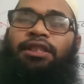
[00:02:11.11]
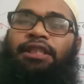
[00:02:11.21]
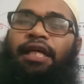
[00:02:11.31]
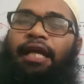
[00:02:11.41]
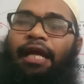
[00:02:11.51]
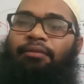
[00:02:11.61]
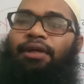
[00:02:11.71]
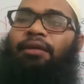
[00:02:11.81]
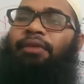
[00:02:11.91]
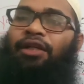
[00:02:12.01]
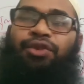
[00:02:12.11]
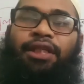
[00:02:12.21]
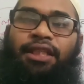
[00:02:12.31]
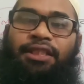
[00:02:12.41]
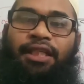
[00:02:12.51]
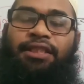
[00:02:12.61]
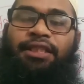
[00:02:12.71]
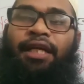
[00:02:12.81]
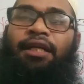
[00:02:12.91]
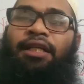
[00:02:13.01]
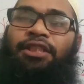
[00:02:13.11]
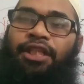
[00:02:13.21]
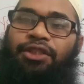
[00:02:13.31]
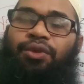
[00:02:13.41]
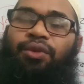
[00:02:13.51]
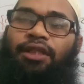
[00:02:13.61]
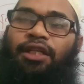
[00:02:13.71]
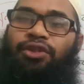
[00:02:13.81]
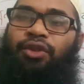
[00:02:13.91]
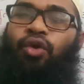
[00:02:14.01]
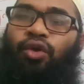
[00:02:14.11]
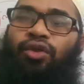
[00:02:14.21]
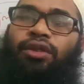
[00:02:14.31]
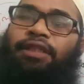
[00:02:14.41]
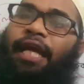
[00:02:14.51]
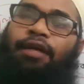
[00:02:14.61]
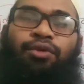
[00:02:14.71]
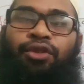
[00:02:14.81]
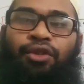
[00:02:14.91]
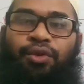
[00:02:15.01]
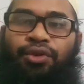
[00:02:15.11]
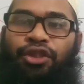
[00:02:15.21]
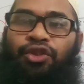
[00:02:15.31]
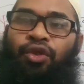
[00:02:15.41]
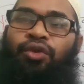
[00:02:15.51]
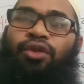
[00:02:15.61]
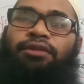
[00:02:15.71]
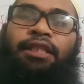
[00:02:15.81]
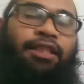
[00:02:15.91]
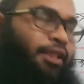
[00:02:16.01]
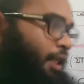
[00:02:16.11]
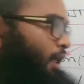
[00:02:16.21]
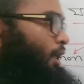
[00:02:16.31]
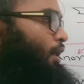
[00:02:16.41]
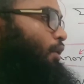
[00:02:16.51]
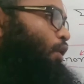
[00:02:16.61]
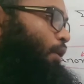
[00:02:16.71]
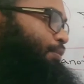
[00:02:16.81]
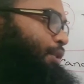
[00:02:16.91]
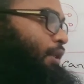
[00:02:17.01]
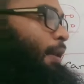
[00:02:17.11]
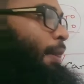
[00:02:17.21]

সে একবার মাংস খেতে চেয়েছে সেজন্য তার সৈন্যদলকে একত্রিত করছে সৈন্যদল ইংরেজি কি কর্পস